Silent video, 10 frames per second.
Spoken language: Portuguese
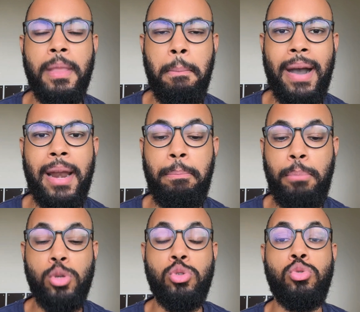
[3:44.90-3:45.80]
para
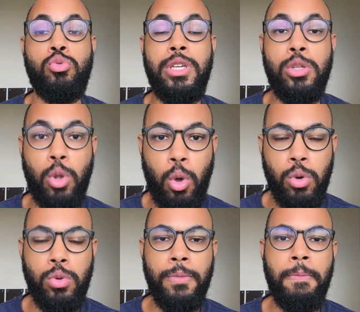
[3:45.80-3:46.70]
possuir
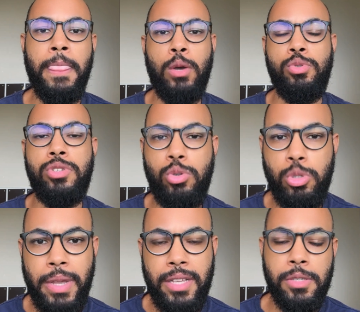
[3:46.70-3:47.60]
logo os seus
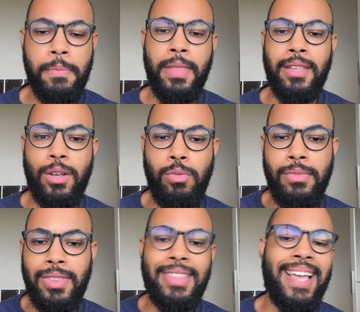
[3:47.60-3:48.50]
bens. Então,
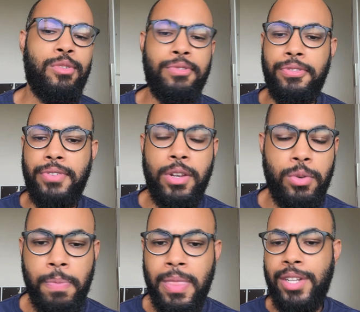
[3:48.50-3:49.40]
ter um
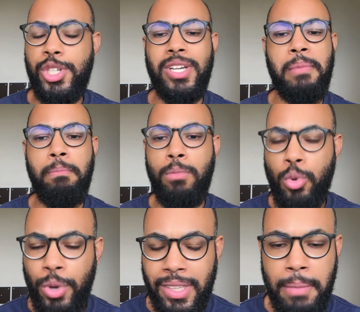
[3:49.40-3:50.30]
filho tinha
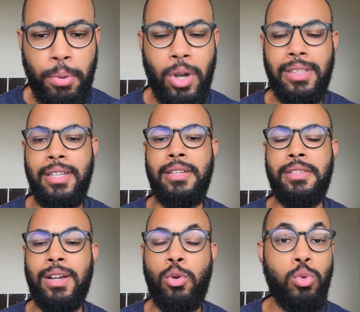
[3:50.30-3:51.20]
muita
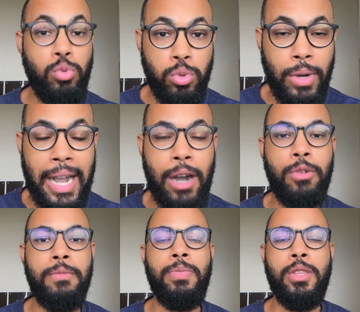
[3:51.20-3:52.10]
importância
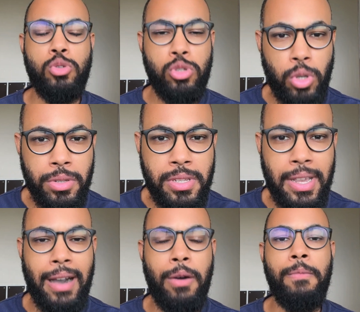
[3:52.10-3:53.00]
cultural,
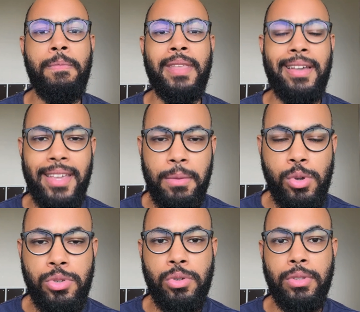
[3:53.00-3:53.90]
social,
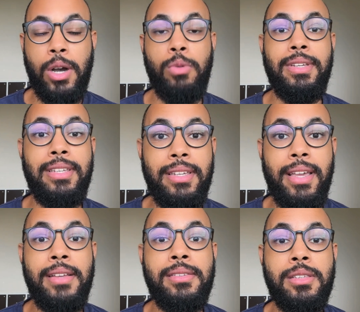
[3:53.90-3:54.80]
emocional
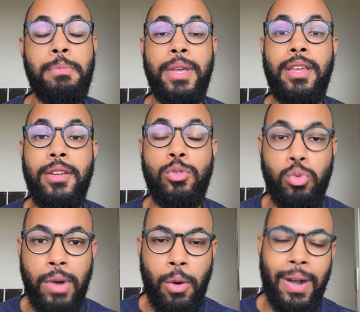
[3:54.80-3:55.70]
e
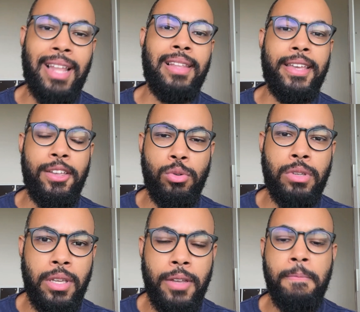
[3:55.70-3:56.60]
espiritual, além do
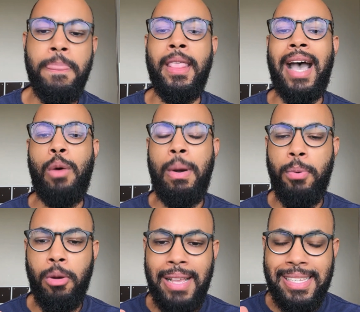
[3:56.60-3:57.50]
que há uma
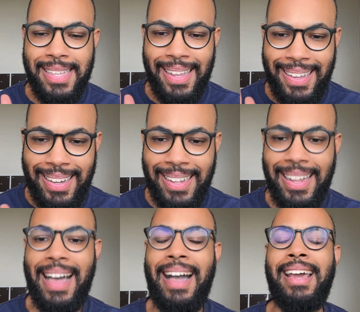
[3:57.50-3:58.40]
promessa
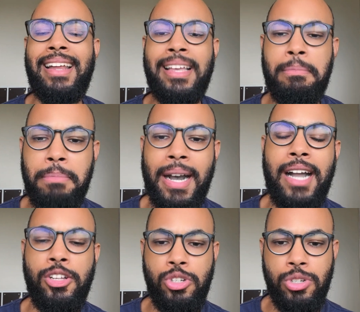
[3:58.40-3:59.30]
clara da
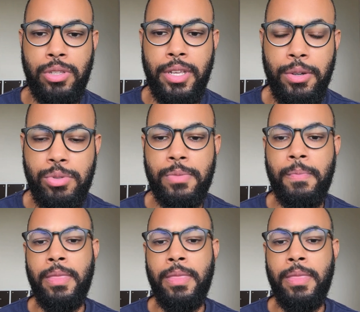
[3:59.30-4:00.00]
parte de Deus.